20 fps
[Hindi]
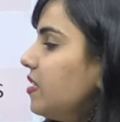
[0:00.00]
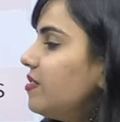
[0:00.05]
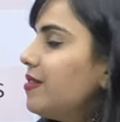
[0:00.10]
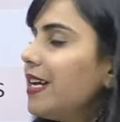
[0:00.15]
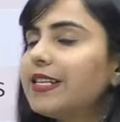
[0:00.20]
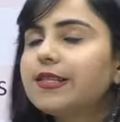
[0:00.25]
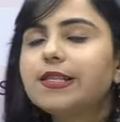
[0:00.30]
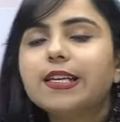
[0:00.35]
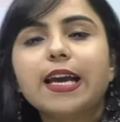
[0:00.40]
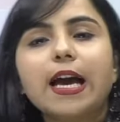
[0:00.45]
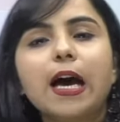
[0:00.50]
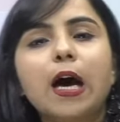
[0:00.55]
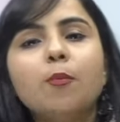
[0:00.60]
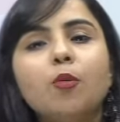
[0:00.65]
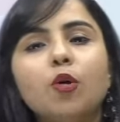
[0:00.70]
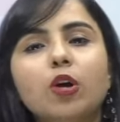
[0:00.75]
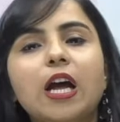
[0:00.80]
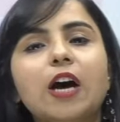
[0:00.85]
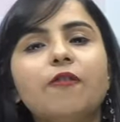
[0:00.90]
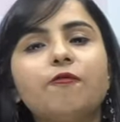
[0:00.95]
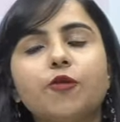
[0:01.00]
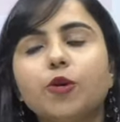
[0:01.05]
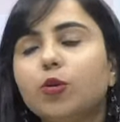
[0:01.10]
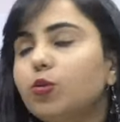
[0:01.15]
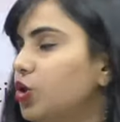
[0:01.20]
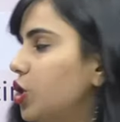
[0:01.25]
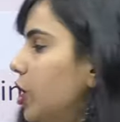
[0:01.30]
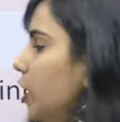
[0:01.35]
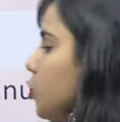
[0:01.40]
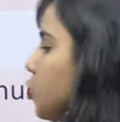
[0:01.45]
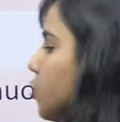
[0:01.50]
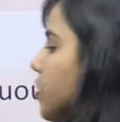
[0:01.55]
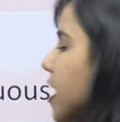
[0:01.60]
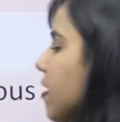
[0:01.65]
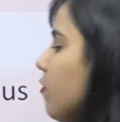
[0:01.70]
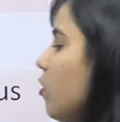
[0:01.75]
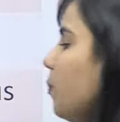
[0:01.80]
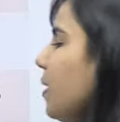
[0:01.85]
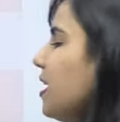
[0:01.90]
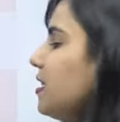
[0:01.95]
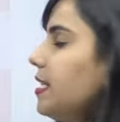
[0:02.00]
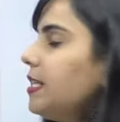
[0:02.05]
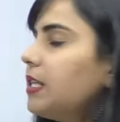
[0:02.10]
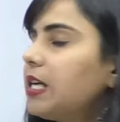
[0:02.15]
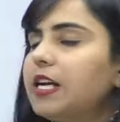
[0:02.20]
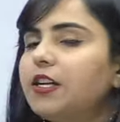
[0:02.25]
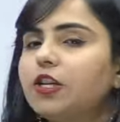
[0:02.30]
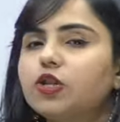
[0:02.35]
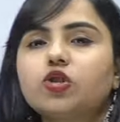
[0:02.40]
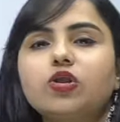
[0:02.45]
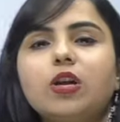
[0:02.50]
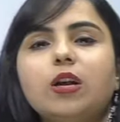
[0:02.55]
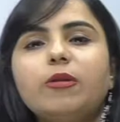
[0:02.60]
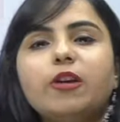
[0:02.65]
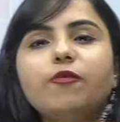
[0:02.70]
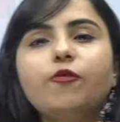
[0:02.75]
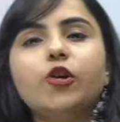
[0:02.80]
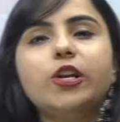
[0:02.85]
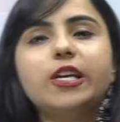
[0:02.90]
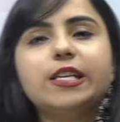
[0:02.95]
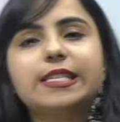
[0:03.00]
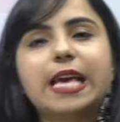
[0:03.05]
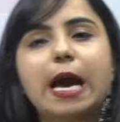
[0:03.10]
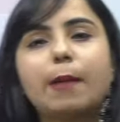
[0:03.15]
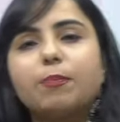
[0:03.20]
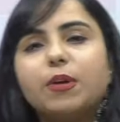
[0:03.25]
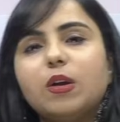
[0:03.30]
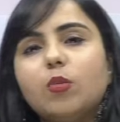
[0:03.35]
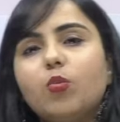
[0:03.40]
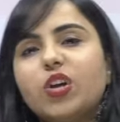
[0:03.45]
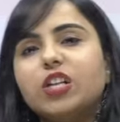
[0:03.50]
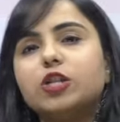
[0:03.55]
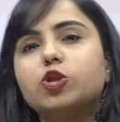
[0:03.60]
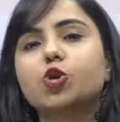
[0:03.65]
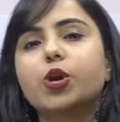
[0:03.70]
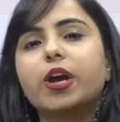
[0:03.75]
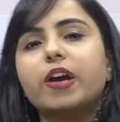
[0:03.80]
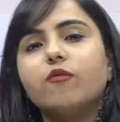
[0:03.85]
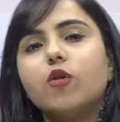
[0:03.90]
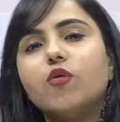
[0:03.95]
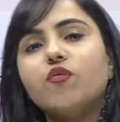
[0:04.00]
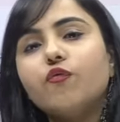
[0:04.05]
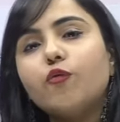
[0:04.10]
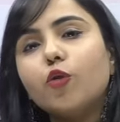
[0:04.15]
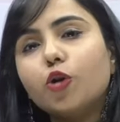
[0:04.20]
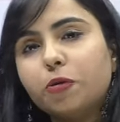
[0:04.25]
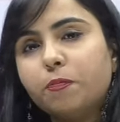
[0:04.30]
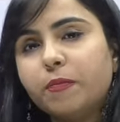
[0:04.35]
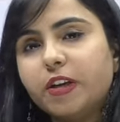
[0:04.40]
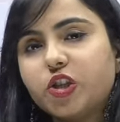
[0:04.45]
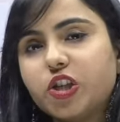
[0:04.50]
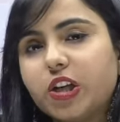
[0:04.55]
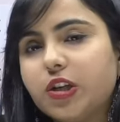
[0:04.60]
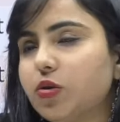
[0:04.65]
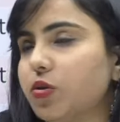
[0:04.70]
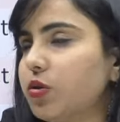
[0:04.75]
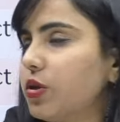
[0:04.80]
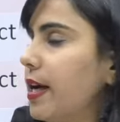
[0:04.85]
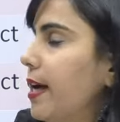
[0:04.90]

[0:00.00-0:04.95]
जैसे यहां बोला फ्यूचर जो है वो प्रेजेंट कंडीशनल में फॉर एग्जाम्पल विल जो है वो वुड में चेंज हो